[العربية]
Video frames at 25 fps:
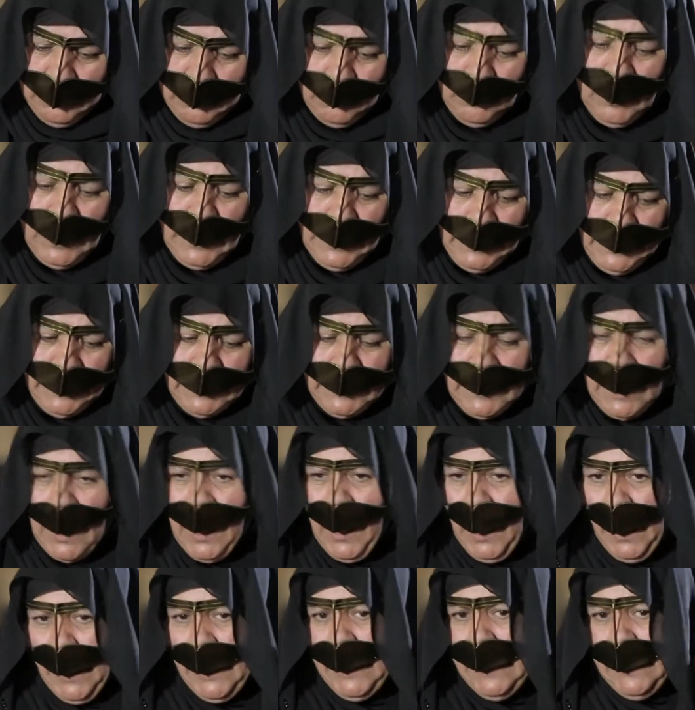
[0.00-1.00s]
والحين
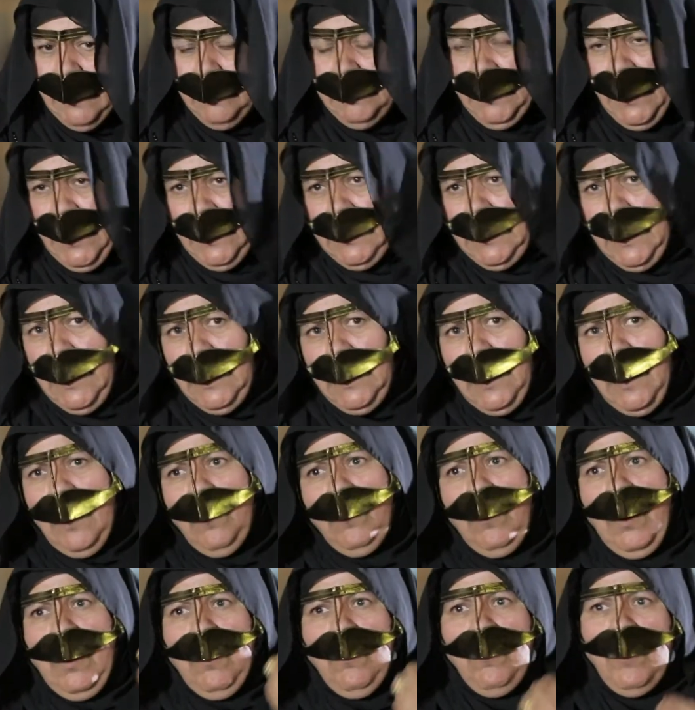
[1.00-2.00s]
اعلم يعني انا
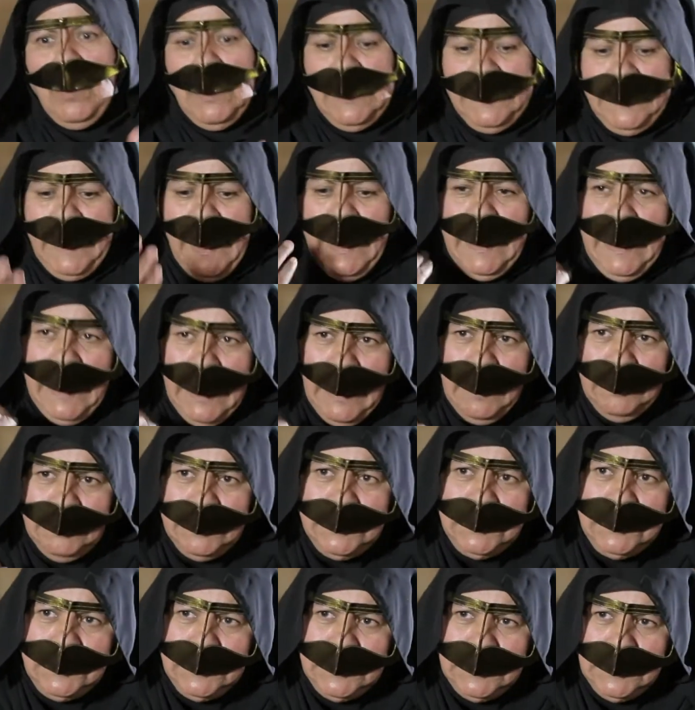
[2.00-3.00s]
اول
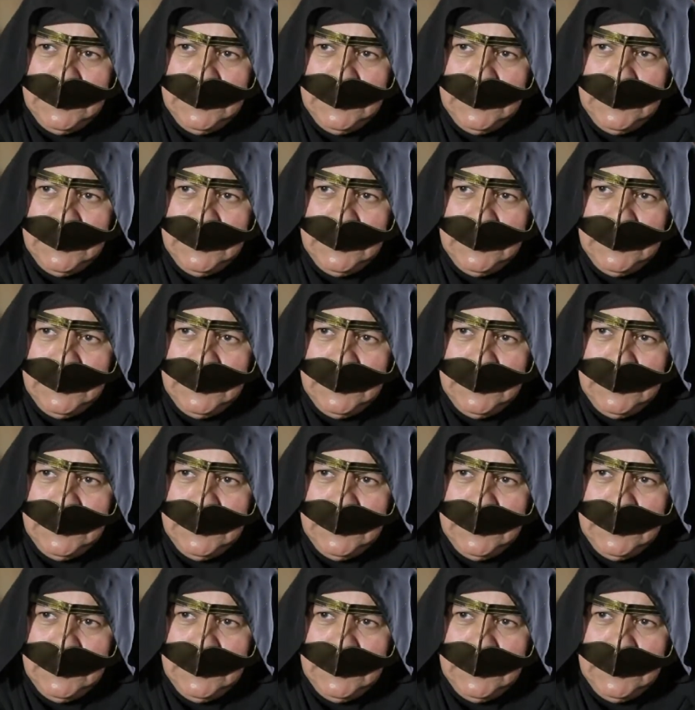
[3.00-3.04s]
تعلمت